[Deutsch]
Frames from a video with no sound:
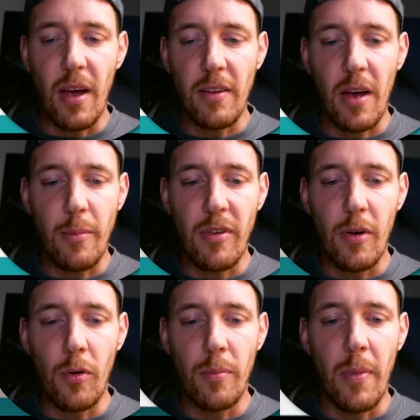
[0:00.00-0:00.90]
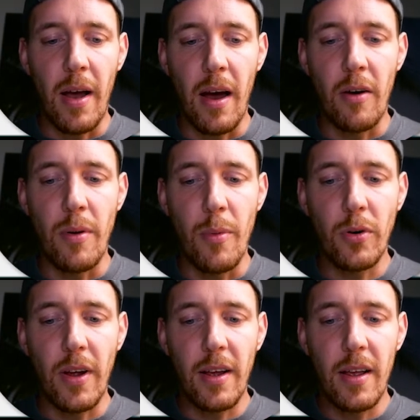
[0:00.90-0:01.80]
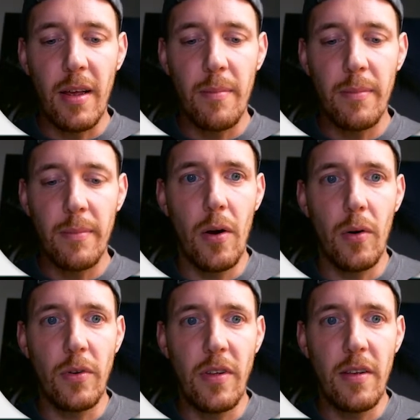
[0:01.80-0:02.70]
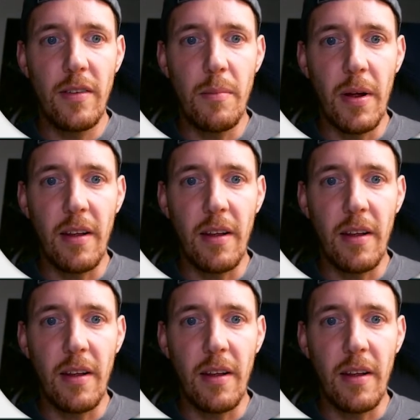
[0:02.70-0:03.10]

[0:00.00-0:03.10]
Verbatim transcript: Also habe ich hier oben IR Remote eingegeben und hier sieht man,